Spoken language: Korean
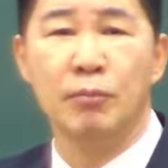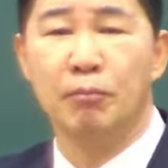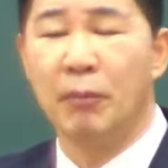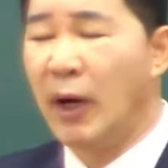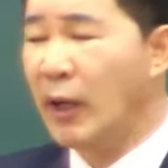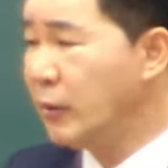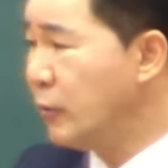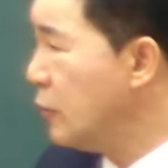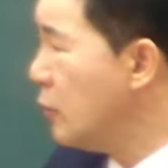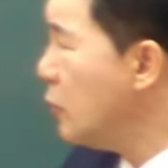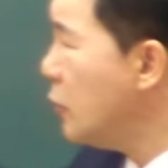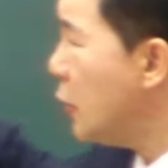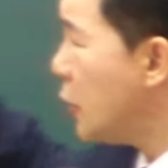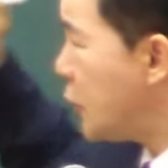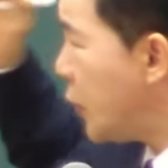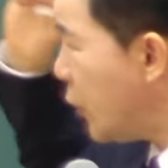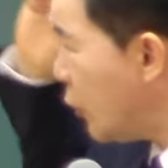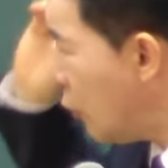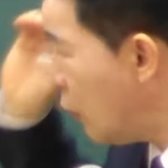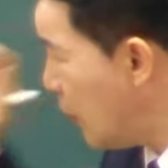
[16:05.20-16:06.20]
맞는데
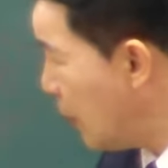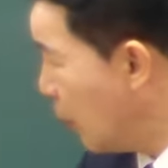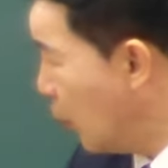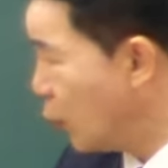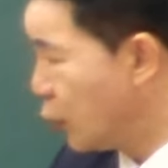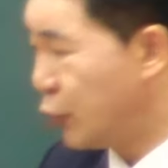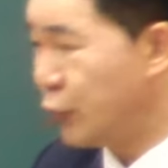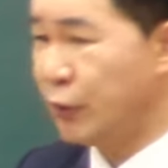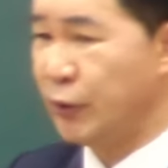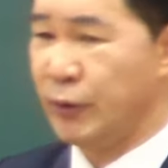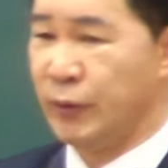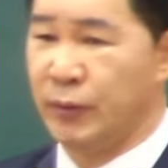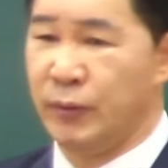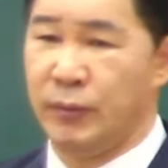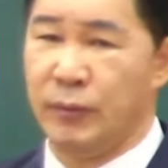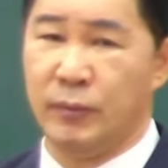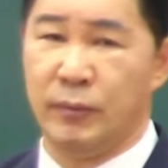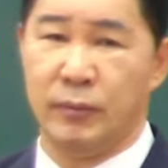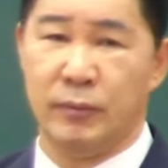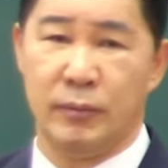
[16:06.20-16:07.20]
생을못 드려요.
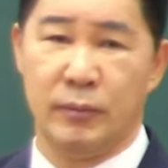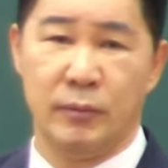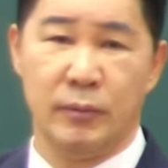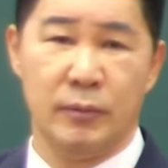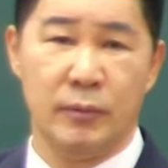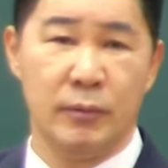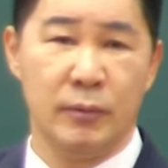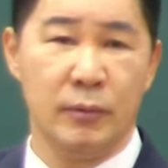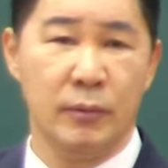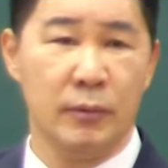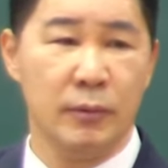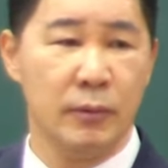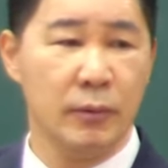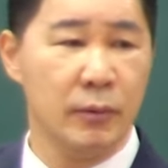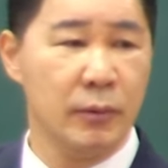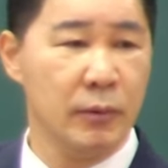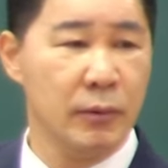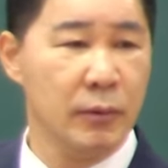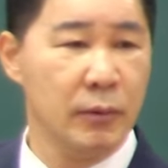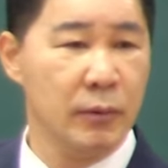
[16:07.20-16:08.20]

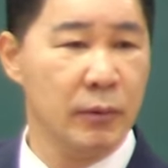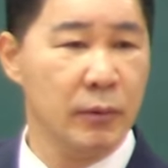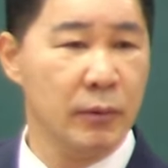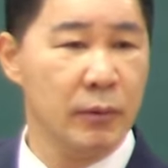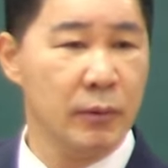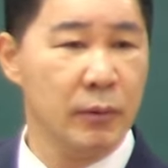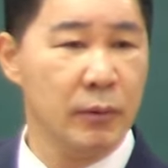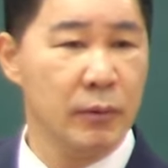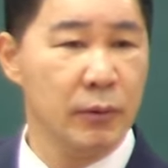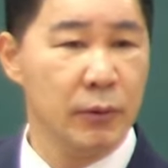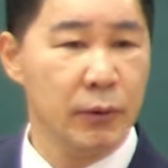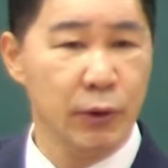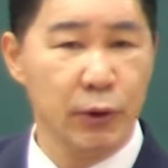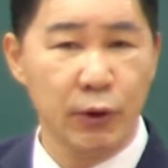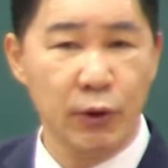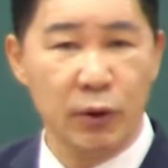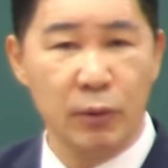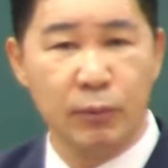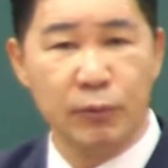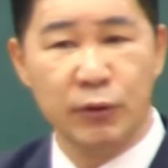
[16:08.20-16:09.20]

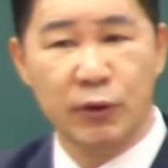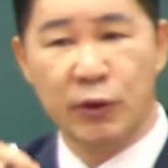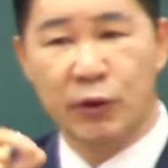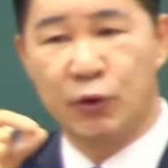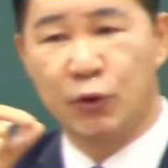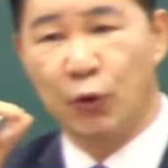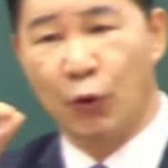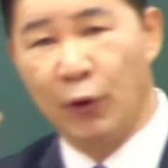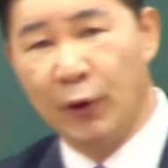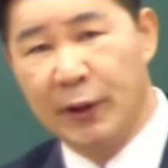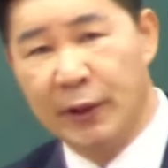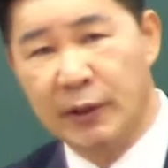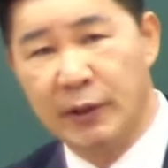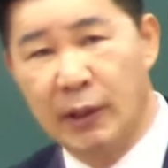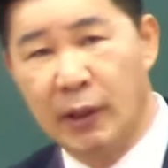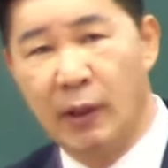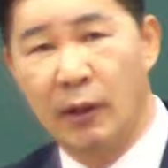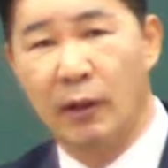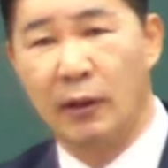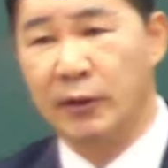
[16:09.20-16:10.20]
只要是对的,我们就可以摆上性命. 여러분이
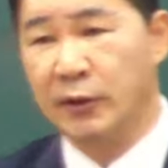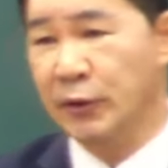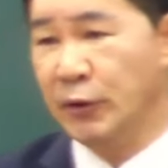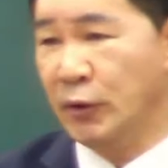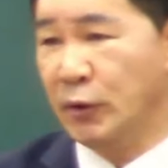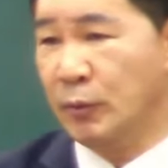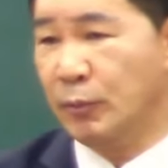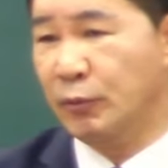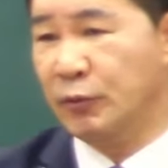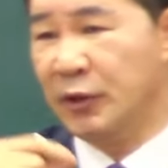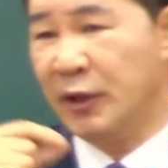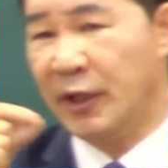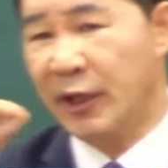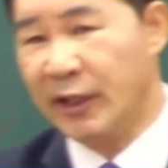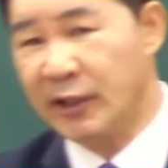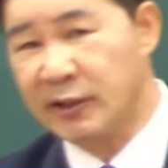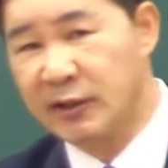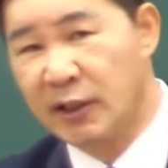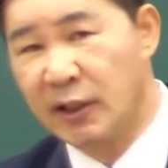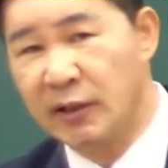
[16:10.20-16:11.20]
교회다, 여러분이
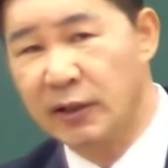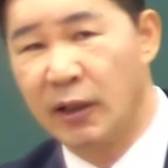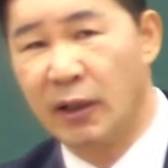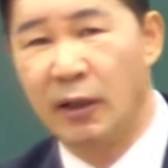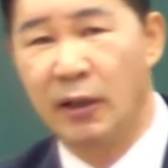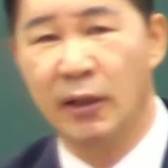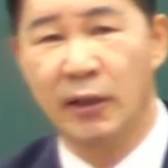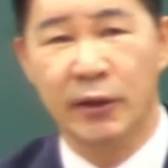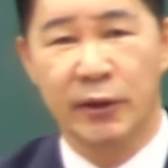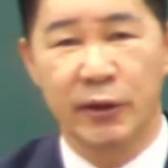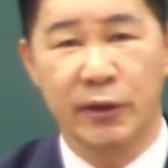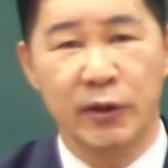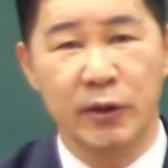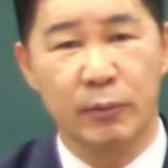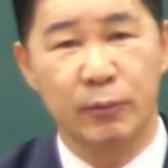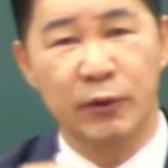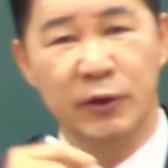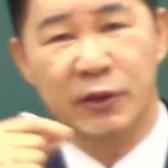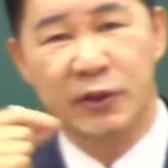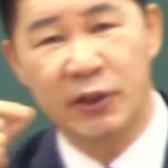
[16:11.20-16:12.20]
회사다,
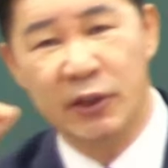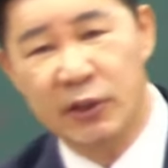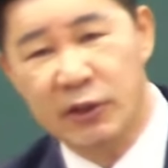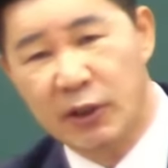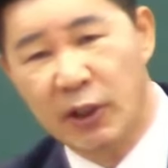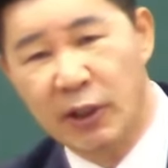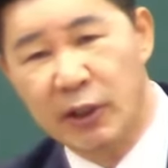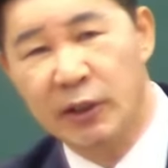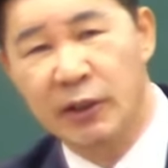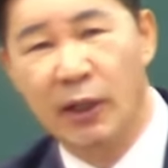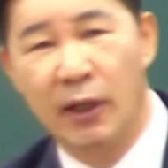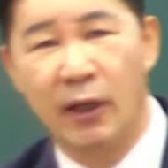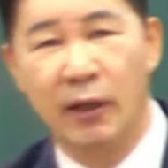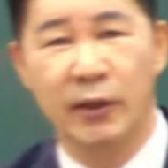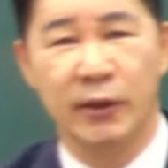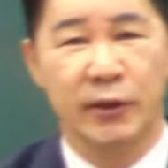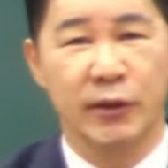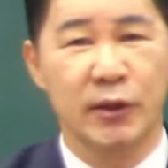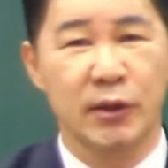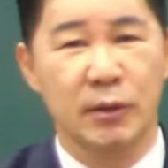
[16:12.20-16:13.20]
여러분이 직장이다,
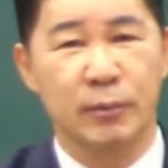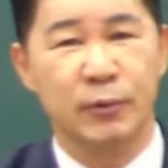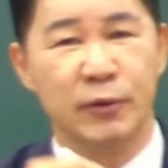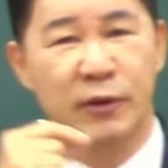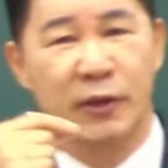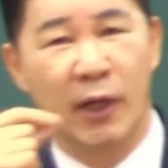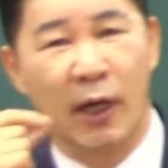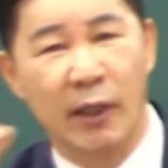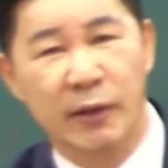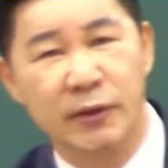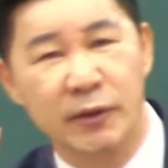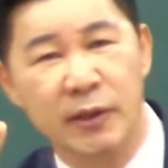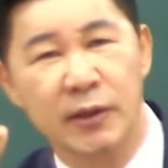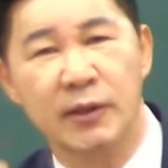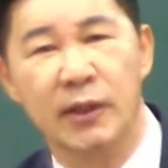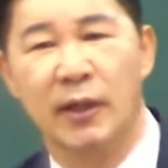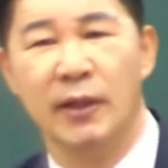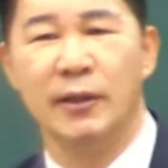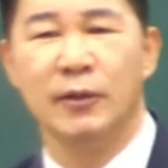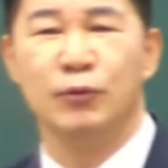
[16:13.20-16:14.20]
여러분이
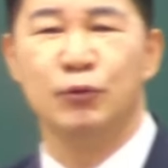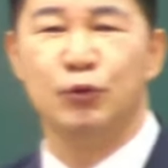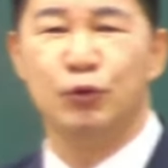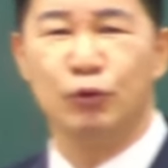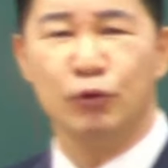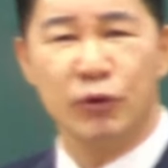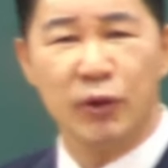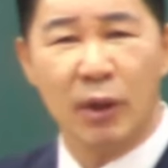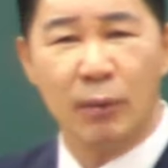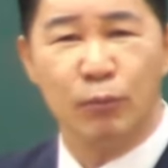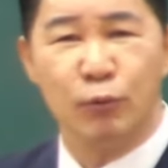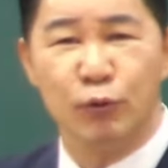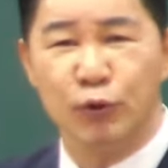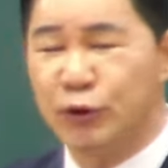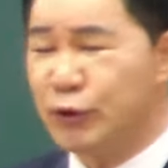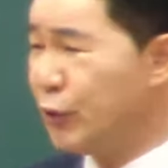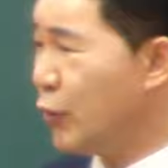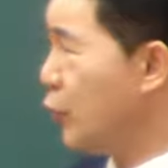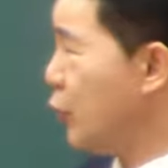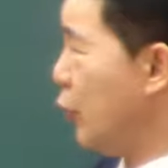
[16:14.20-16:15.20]
가정이다 중요한
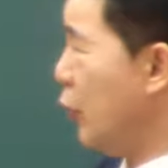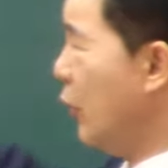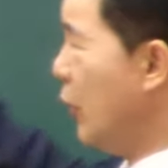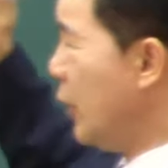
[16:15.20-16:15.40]
문제가죠.